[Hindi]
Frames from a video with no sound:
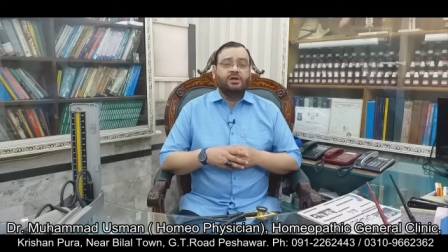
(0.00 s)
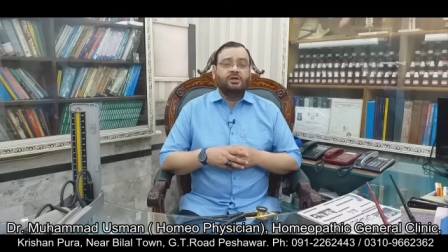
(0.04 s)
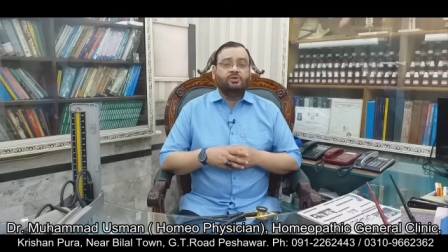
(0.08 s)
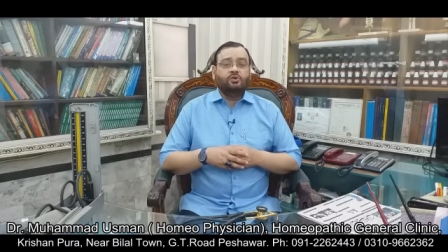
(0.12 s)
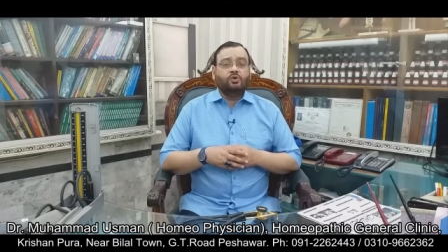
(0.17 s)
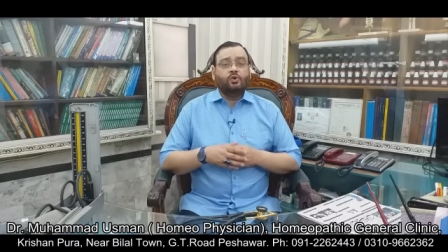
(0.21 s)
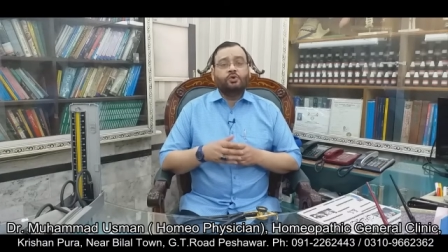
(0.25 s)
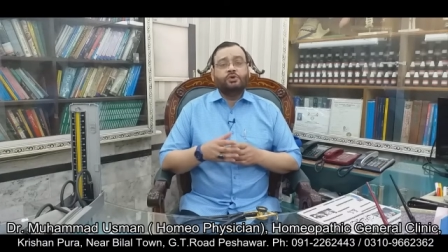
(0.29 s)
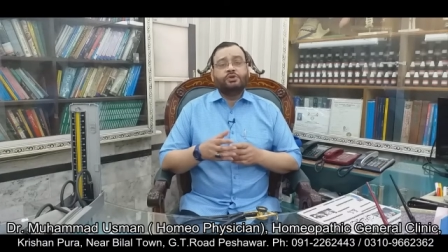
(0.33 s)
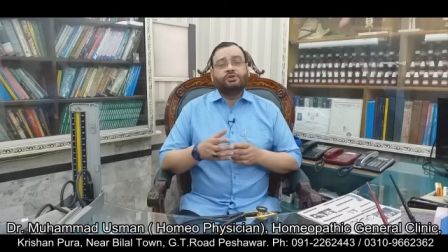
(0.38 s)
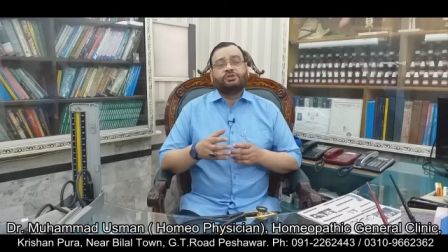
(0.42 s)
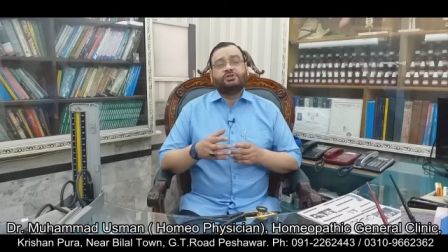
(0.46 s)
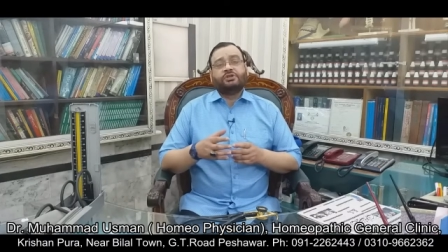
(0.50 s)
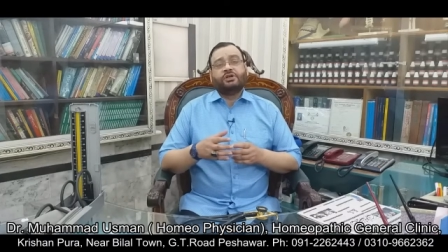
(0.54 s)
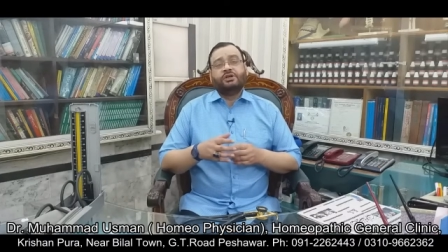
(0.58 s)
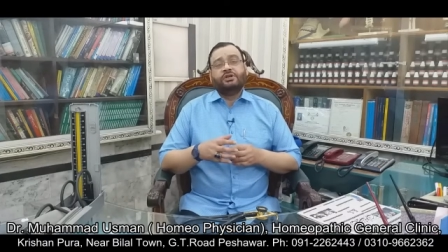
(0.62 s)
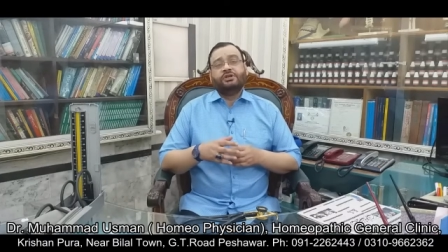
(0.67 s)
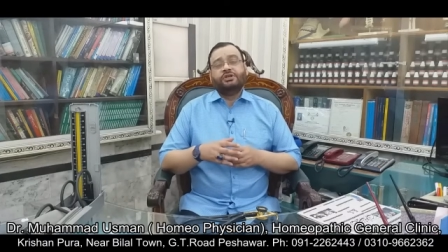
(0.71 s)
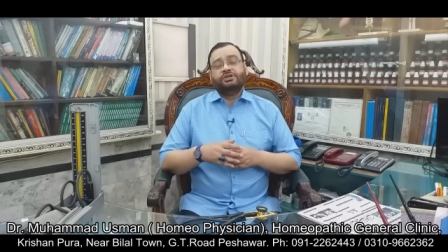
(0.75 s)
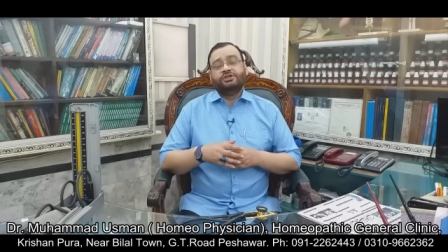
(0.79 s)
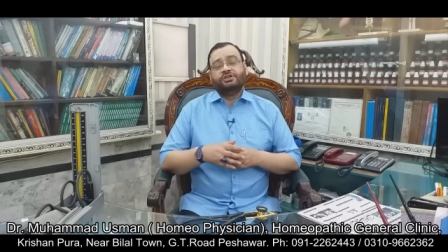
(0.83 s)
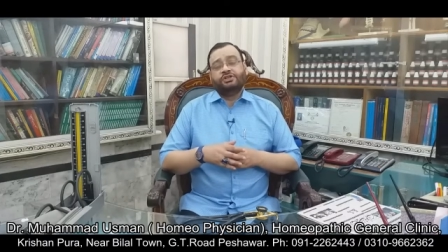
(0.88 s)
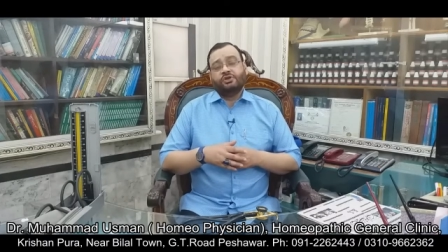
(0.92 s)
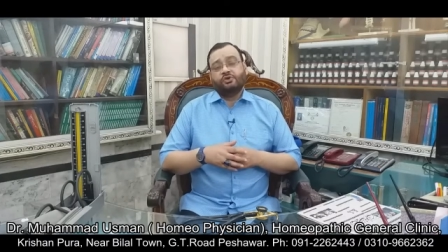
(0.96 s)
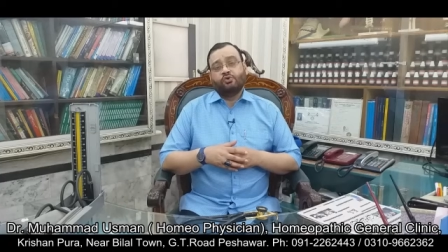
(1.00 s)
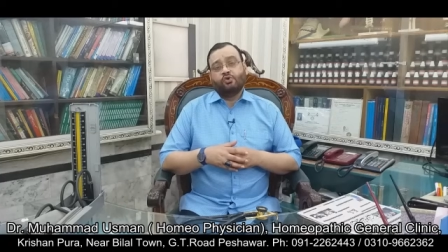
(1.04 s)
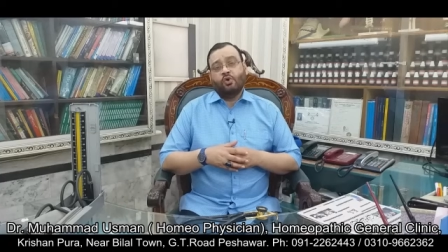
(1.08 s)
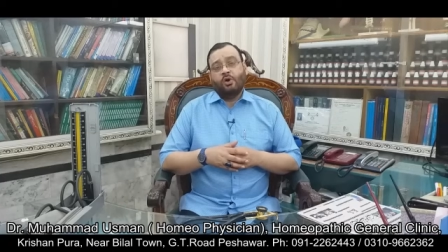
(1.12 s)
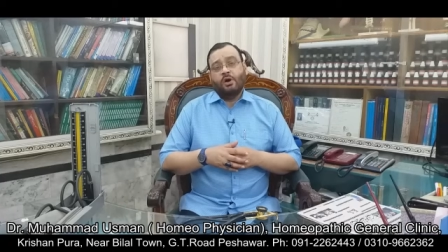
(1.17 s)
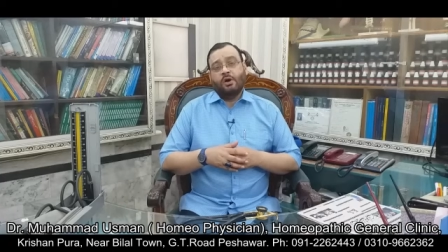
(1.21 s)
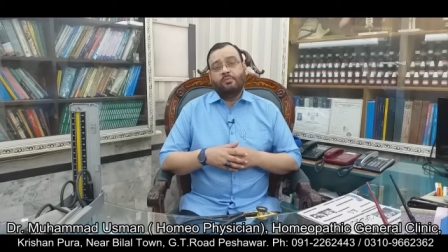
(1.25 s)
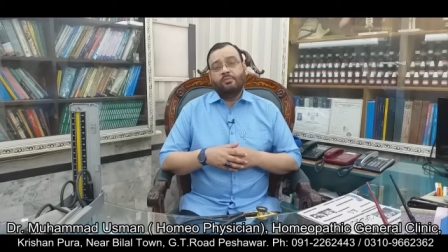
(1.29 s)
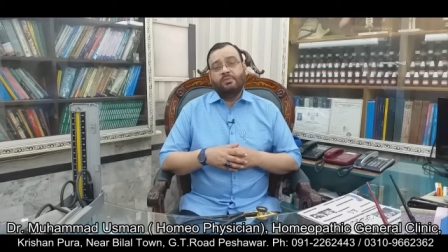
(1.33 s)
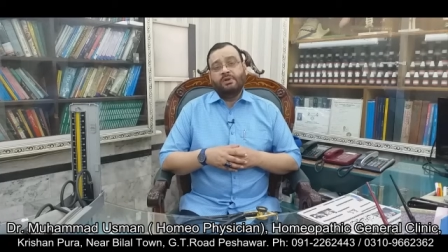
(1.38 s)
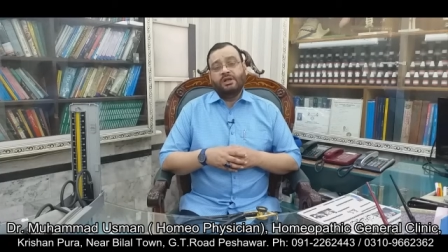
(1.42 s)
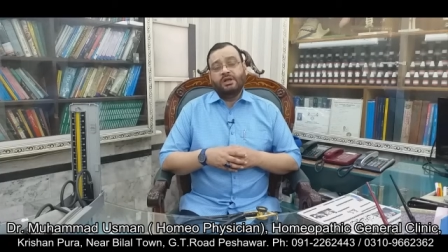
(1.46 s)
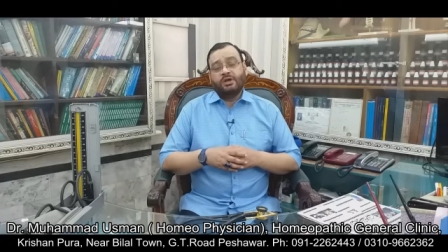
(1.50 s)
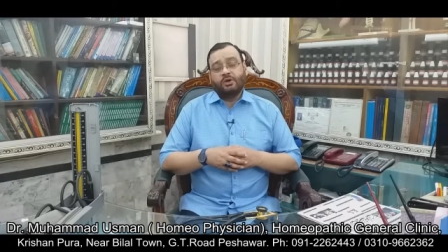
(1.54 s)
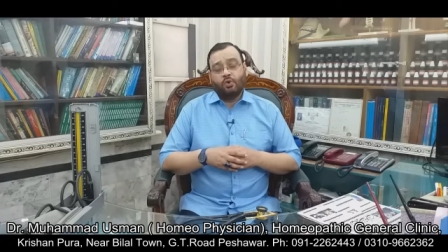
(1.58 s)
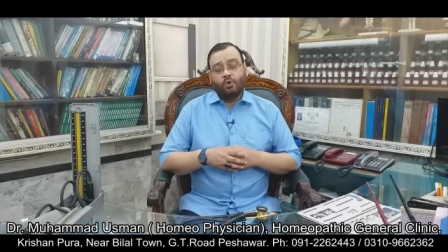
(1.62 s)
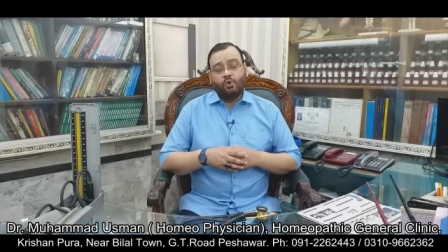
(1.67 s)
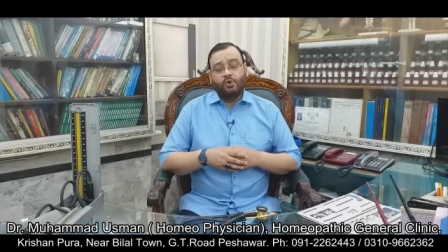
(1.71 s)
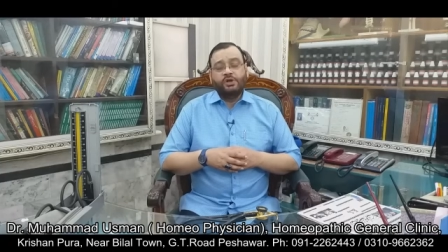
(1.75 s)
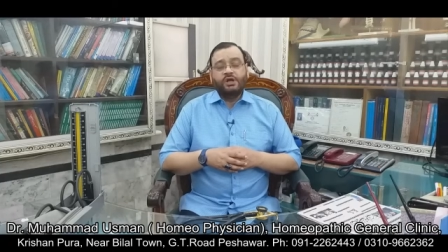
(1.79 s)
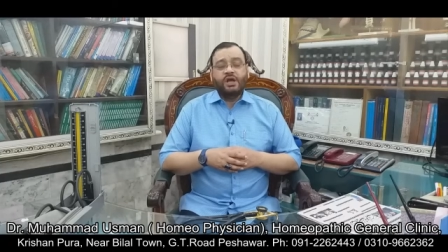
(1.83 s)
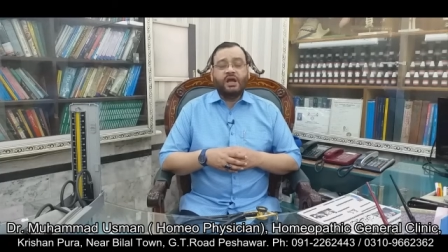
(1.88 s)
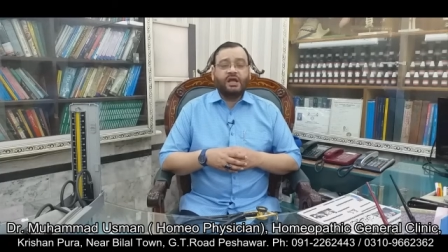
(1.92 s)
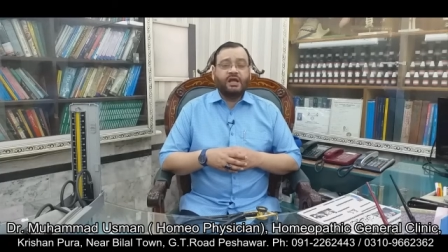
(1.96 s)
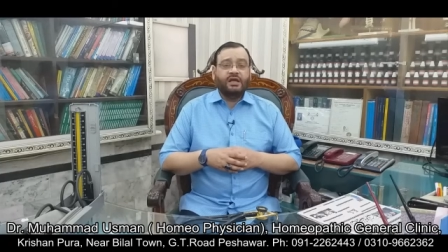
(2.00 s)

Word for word: तो इस कंडीशन को हम लिकोरिया